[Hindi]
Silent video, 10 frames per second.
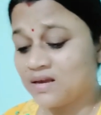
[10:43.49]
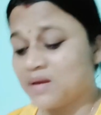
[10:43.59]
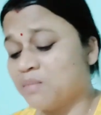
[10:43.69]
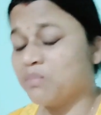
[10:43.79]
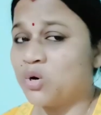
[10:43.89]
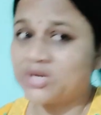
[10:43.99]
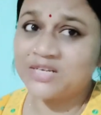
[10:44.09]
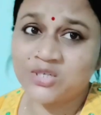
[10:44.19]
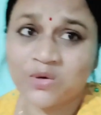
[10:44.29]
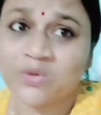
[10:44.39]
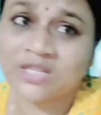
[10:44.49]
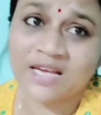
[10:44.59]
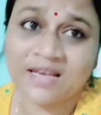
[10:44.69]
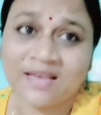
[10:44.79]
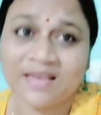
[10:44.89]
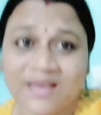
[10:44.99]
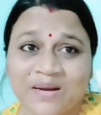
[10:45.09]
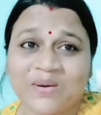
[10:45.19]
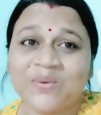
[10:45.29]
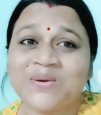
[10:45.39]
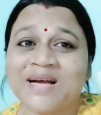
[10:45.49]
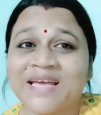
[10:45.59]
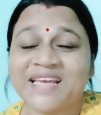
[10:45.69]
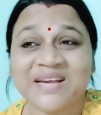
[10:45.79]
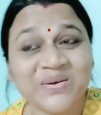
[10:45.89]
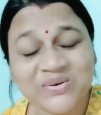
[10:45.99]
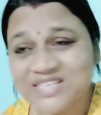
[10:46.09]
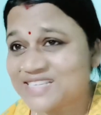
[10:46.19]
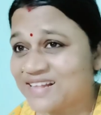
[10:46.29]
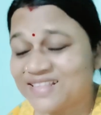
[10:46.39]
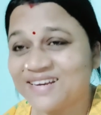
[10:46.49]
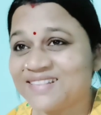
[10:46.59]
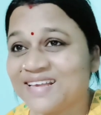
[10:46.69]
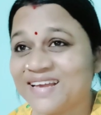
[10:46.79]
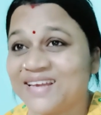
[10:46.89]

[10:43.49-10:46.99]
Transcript: बहुत टेंशन होता है ये लोग का एक एक नोटिस आते रहता है